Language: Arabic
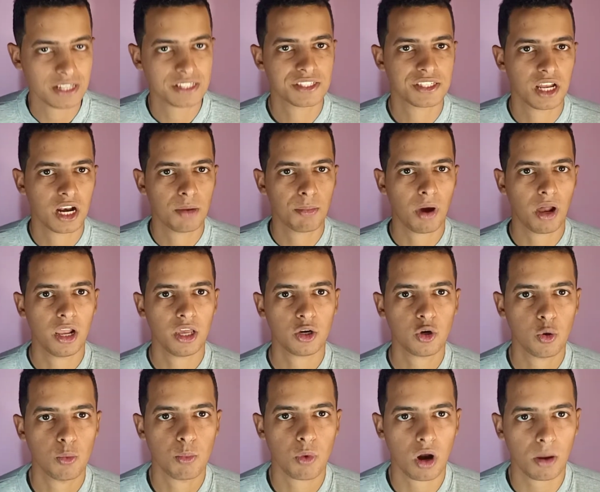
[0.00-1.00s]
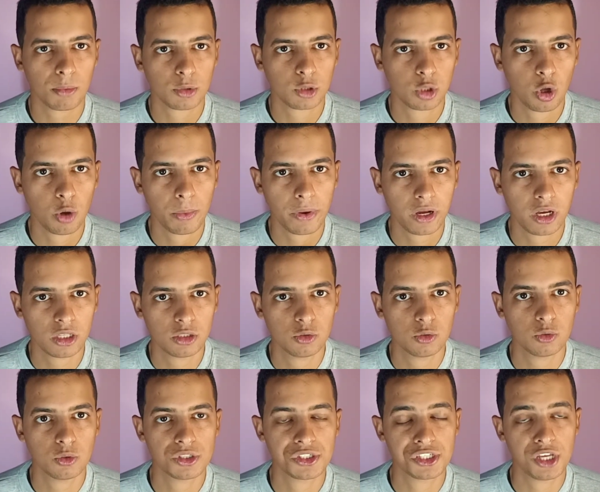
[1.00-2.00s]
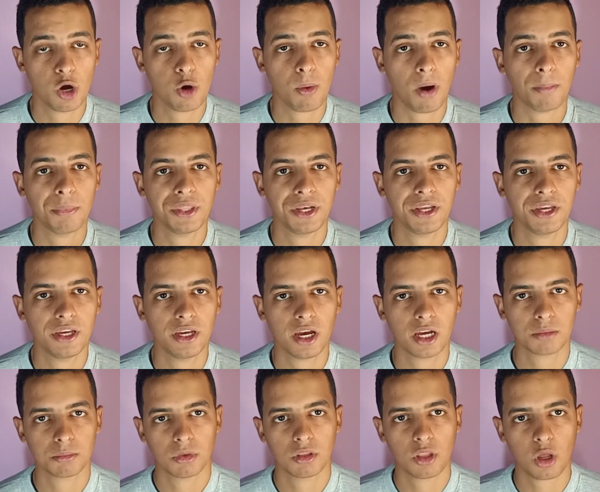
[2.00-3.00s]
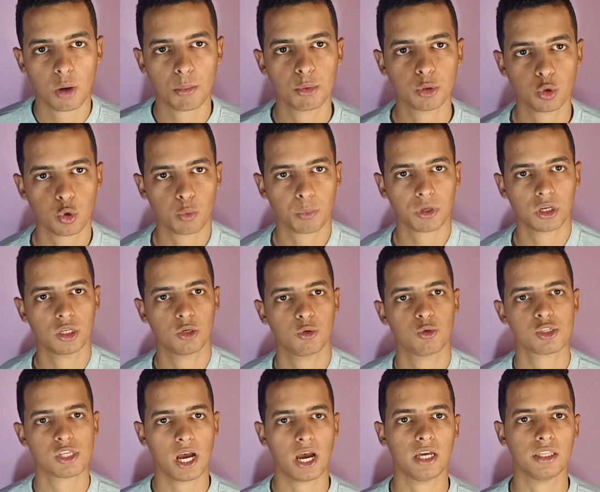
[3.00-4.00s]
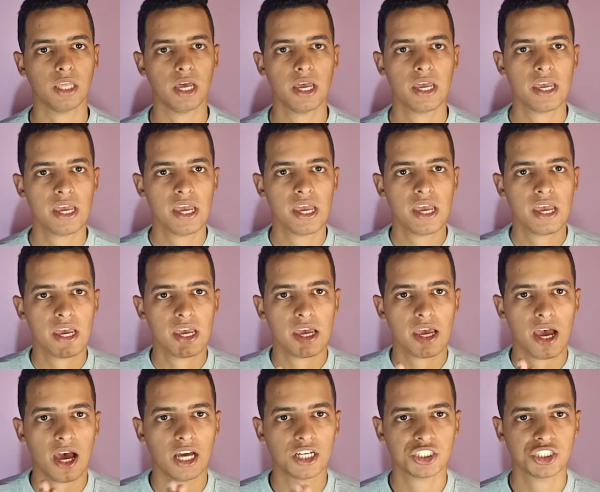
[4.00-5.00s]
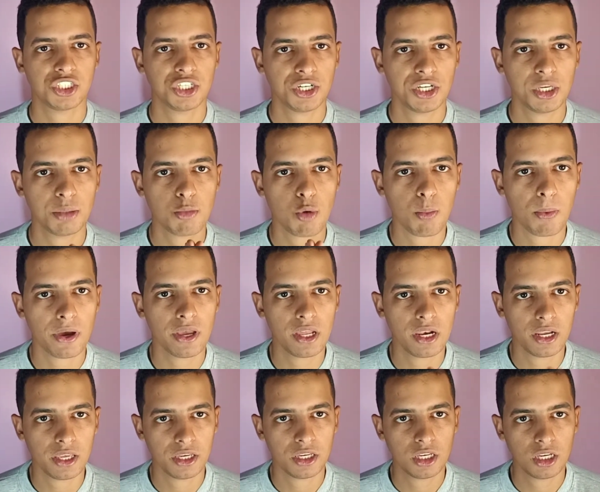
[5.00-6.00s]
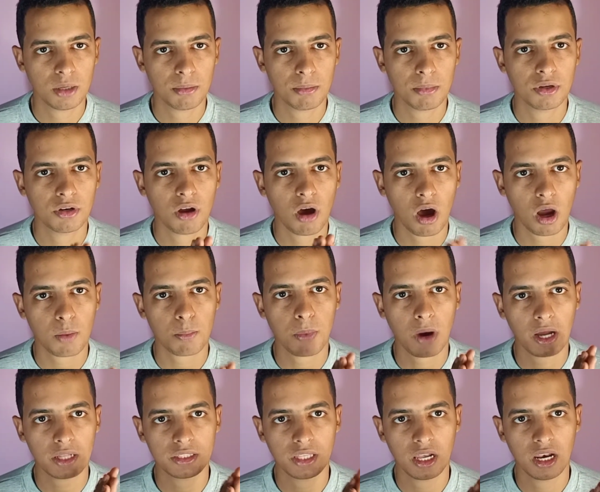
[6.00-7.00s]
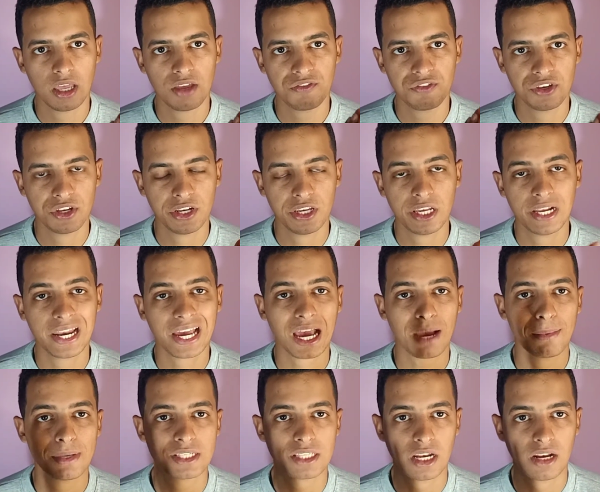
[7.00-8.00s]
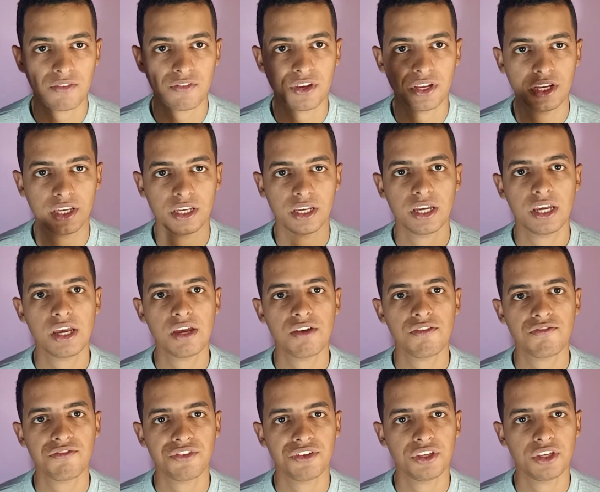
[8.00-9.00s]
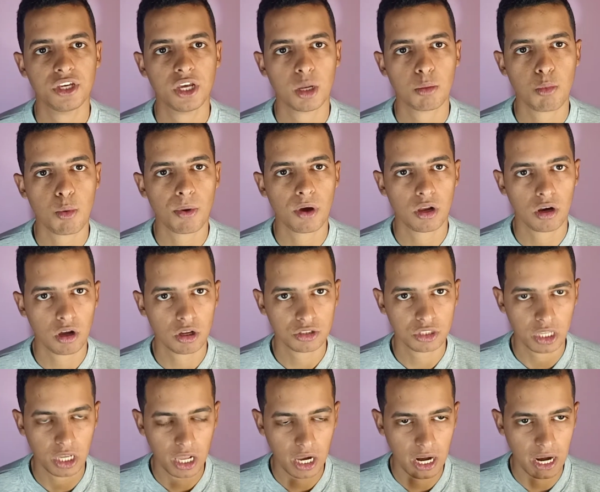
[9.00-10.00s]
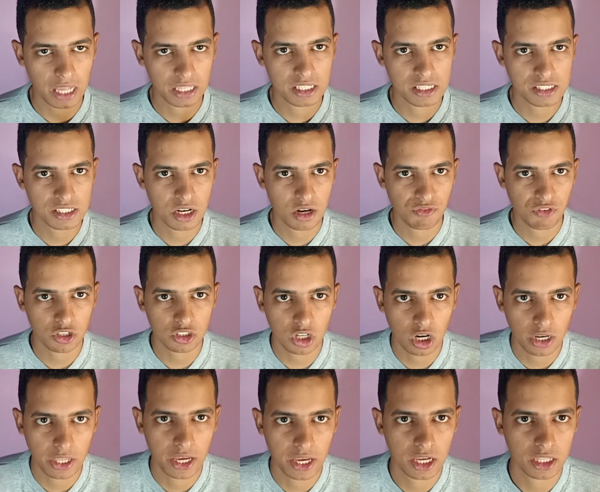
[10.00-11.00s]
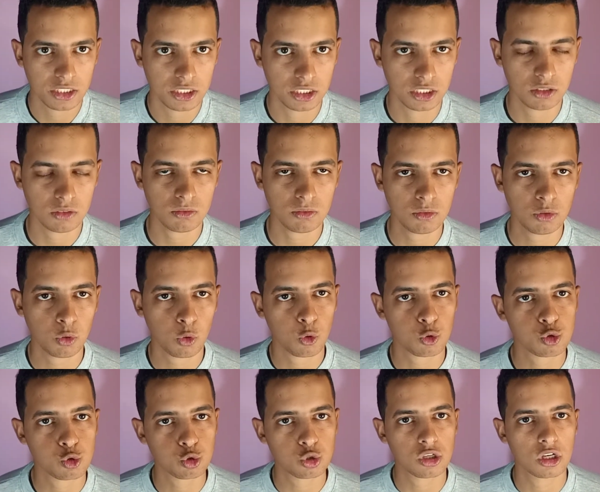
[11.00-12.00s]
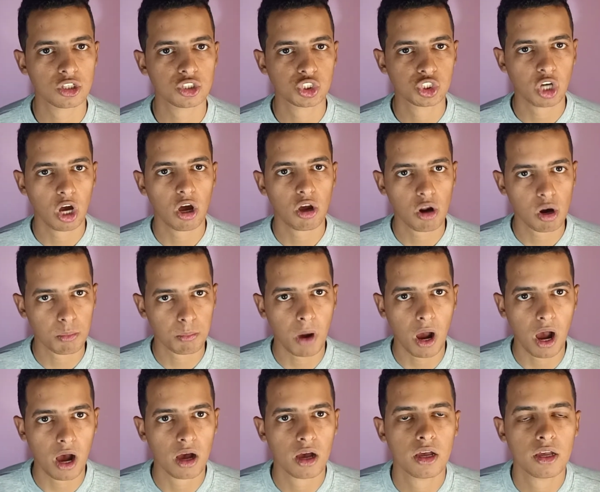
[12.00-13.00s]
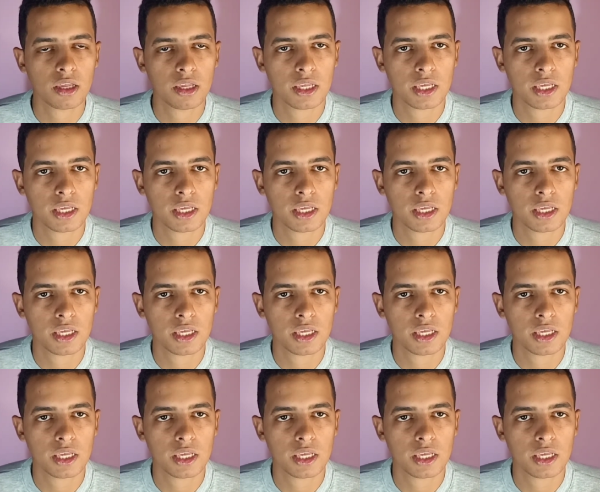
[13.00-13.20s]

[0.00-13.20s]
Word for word: السلام عليكم ورحمة الله وبركاته ازيكم عاملين ايه اتمنى رب تكونوا بخير وسعادة اشتري موبايل ايه من 4000 جنيه ل 5000 جنيه في الموبايلات اللي هتنزل الفترة الجاية دي خصوصا شهر أربعة